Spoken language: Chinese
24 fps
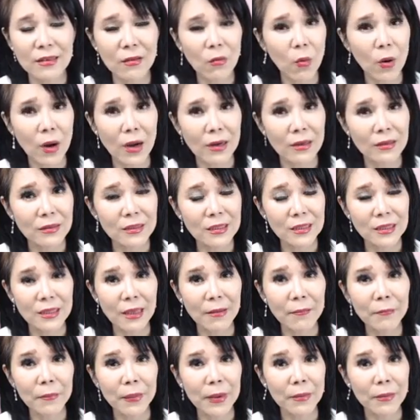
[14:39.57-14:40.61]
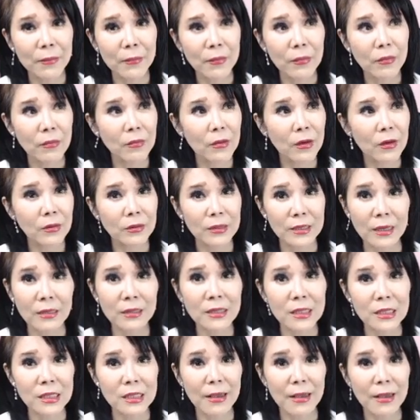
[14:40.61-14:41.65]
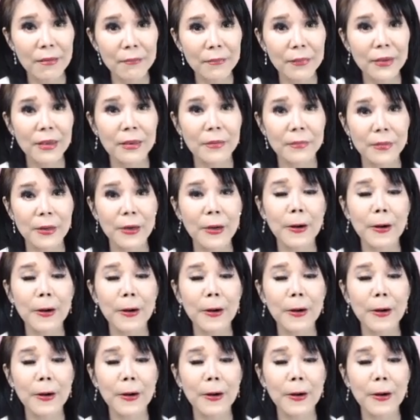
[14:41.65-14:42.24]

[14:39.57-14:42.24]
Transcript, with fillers: 哇，三倍嘛，哦，将近三倍嘛，